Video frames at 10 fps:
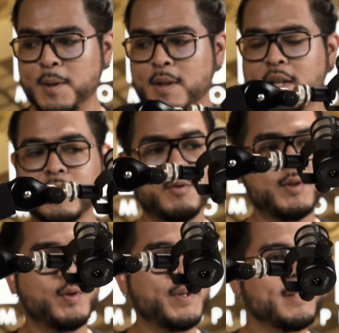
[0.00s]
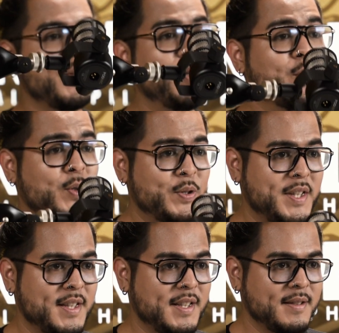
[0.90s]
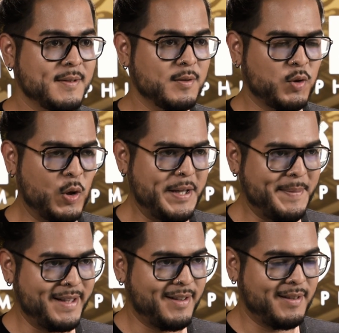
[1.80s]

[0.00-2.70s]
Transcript: pero acá nuestro brazo lo sostiene sólidamente.